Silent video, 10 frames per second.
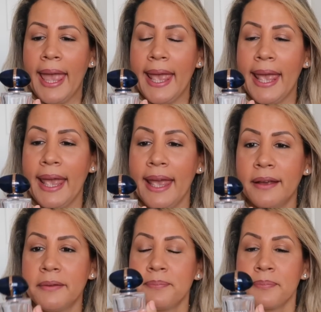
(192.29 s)

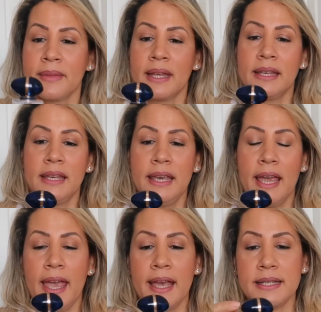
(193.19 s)
É,
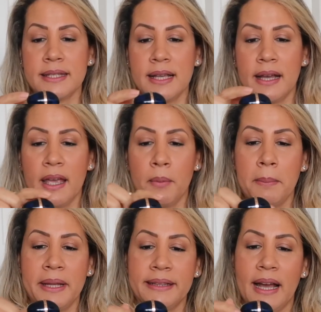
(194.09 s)
que essa é
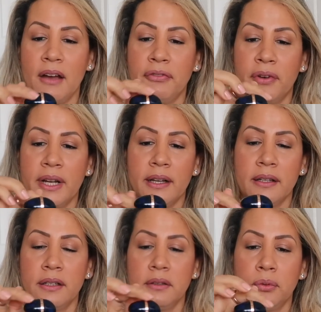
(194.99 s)
uma metáfora
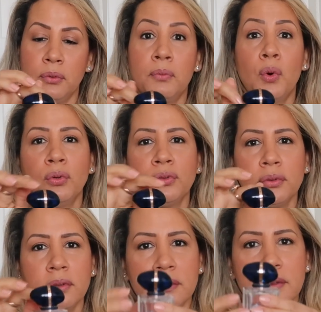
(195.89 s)
do
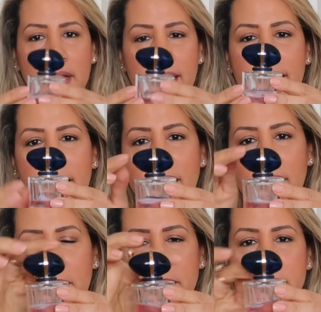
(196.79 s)
mundo, né?